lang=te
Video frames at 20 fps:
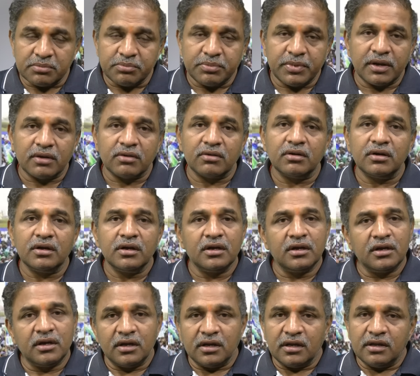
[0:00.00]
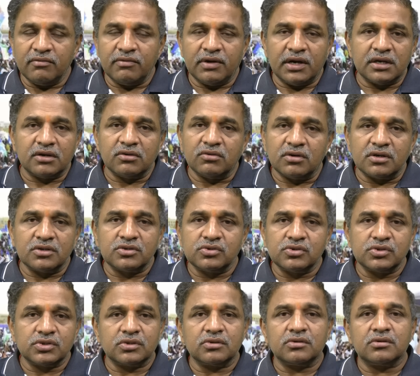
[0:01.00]
చెప్పారో ఇవాళ కూడా
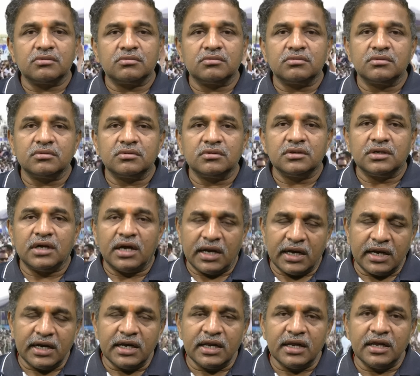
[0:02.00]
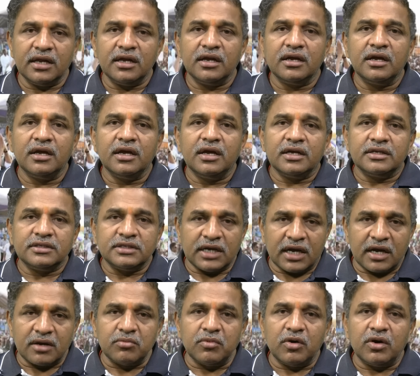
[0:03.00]
చూస్తున్నాం అలానే
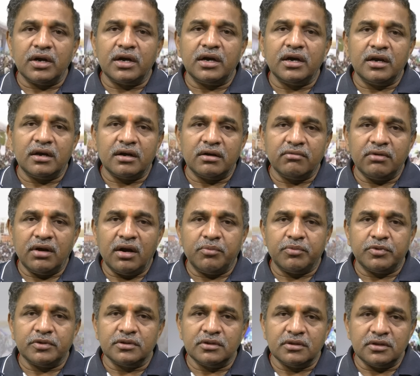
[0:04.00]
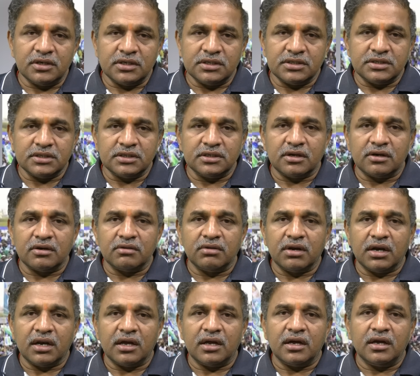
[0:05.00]
జగన్మోహన్ రెడ్డి రెండు వేల పంతొమ్మిది నుంచి రెండు
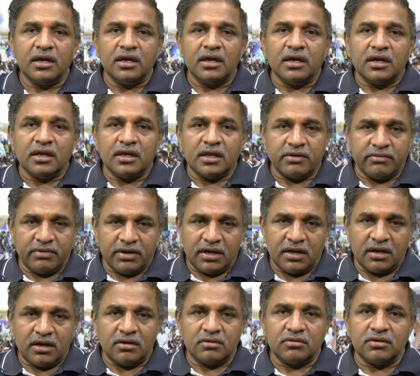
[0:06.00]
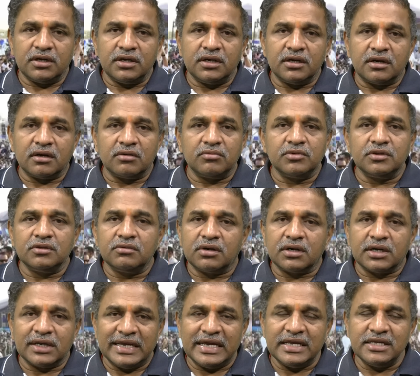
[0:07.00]
వేల ఇరవై నాలుగు ఎన్నికల ముందు
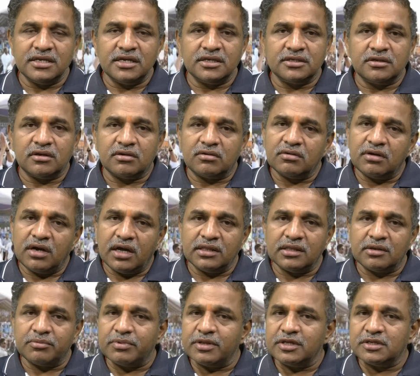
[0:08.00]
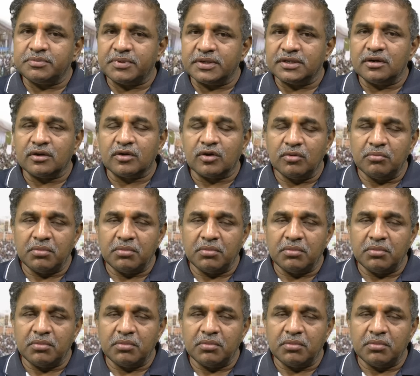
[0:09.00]
వరకు ఏం చేశారో ఆంధ్రప్రదేశ్ ప్రజలకు